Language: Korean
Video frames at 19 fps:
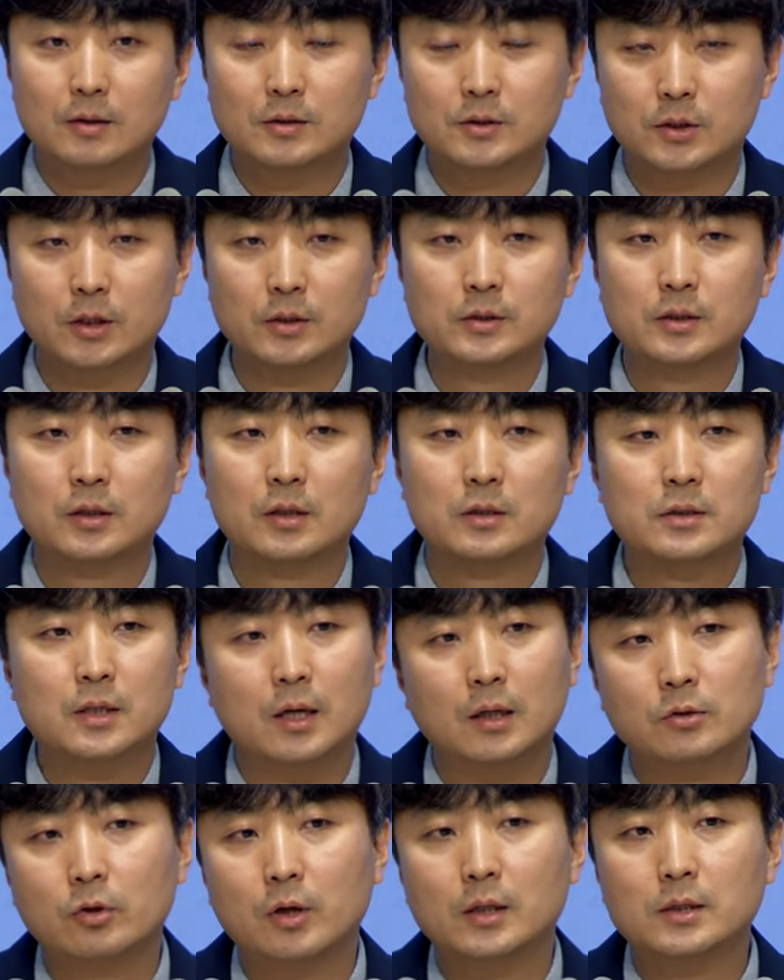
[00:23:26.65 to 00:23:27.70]
천지를
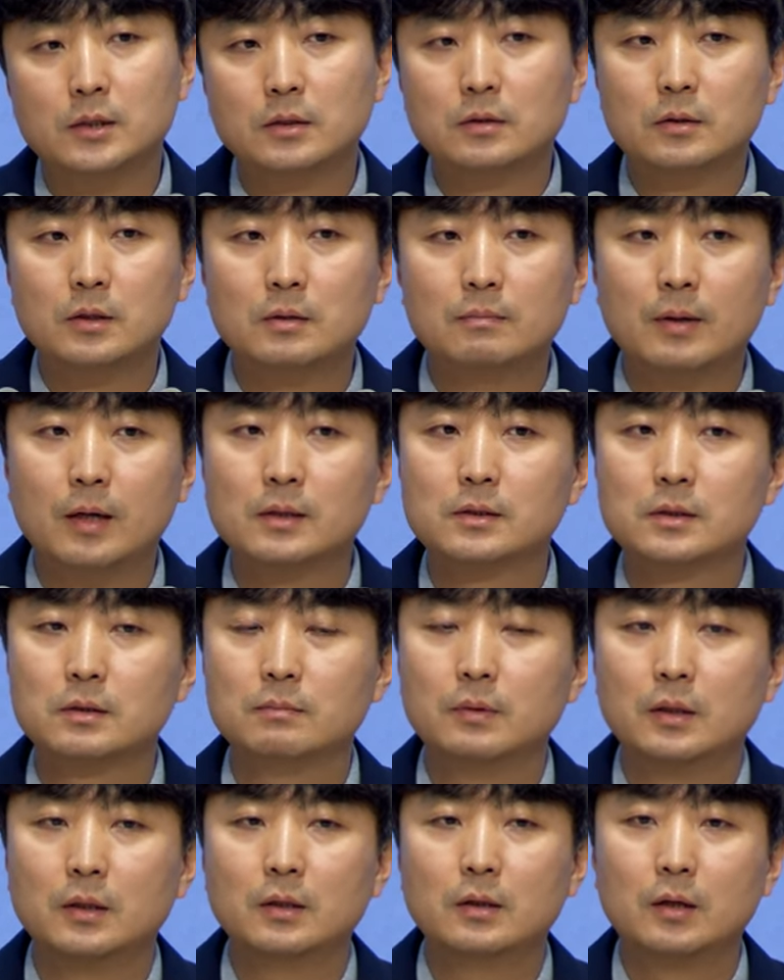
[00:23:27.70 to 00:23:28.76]
창조하신 그
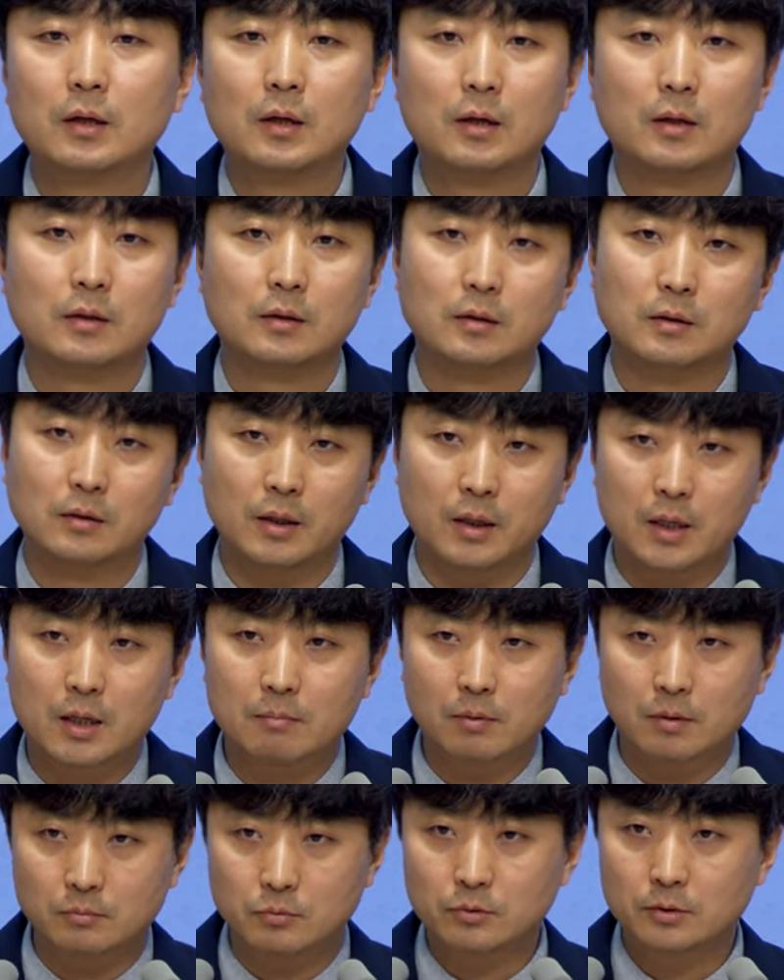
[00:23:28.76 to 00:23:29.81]
말씀이 내게
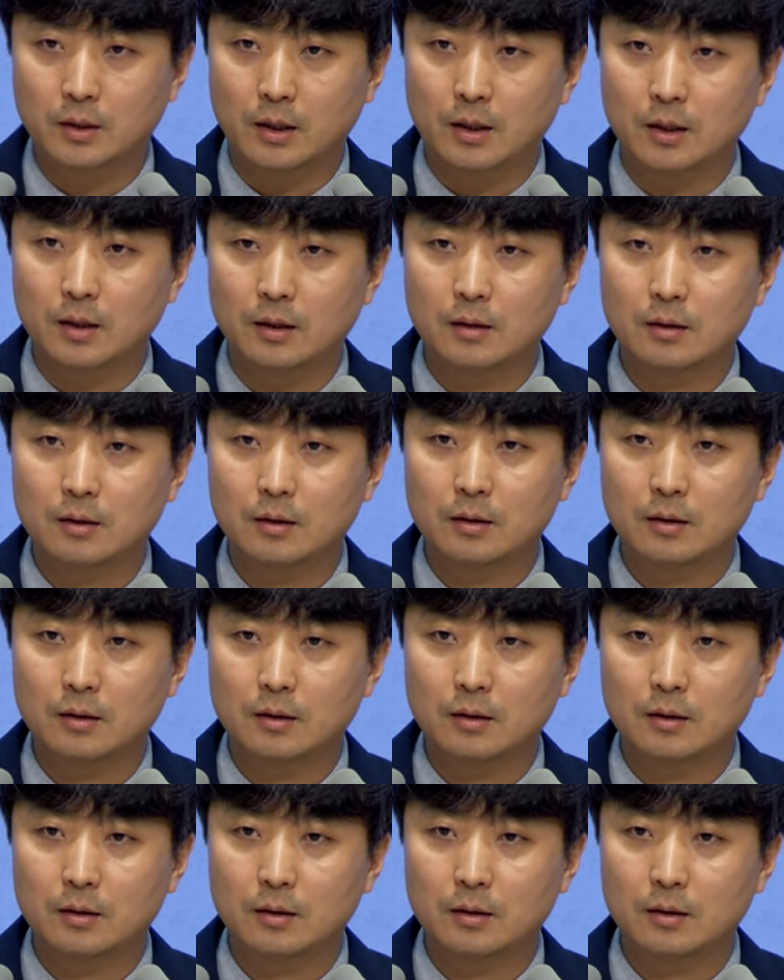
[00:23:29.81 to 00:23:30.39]
머문다.